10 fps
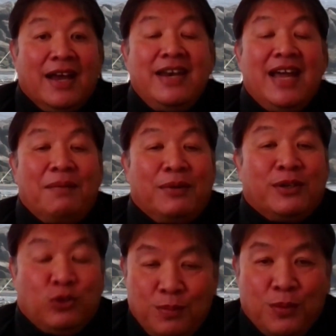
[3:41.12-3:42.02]
hendak
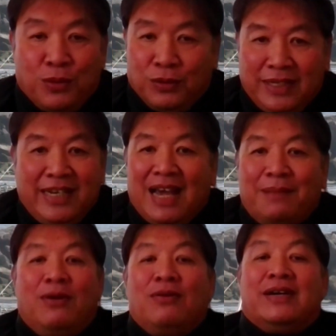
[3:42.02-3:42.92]
bertumbuh,
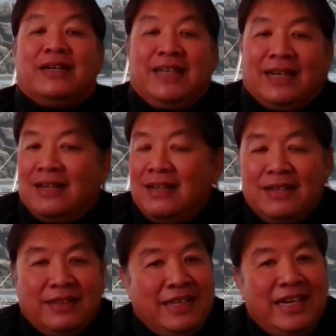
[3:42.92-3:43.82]
tidak mau kerdil,
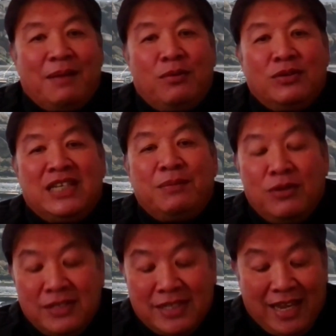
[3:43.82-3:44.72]
tidak mau jadi
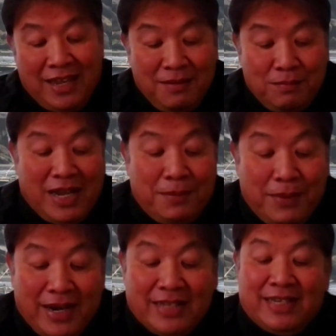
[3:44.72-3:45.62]
bonsai,
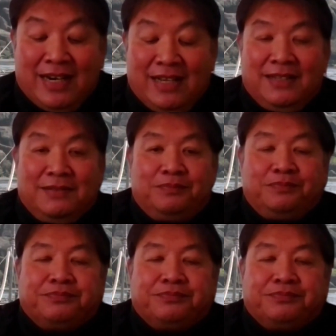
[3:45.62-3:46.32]
bagaimana caranya?